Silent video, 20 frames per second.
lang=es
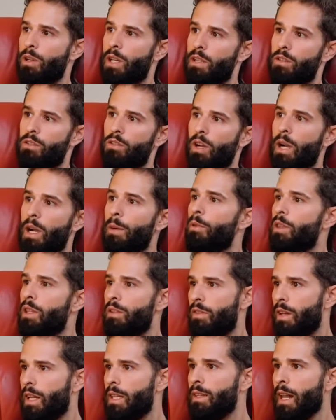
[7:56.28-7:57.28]
porque tocamos
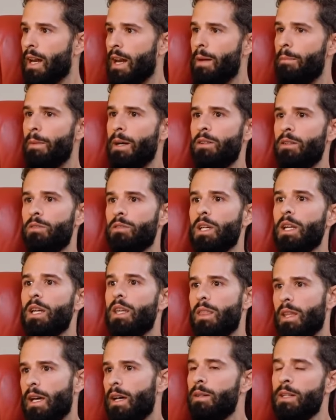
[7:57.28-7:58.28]
diferentes ramas, aunque
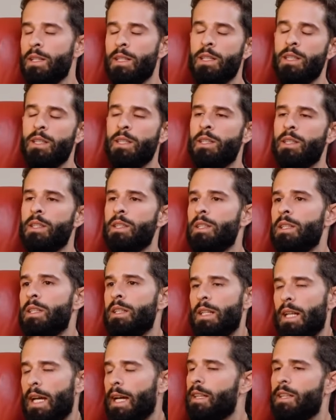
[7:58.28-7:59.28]
quizás
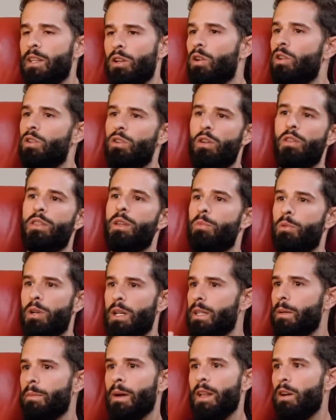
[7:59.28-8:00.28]
la gente nos conoce por
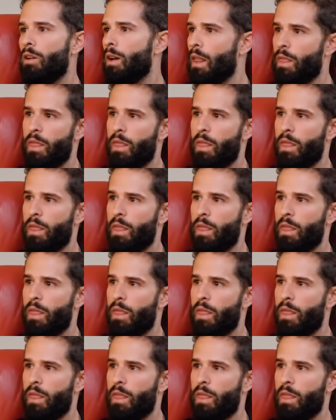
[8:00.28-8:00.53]
el tema de los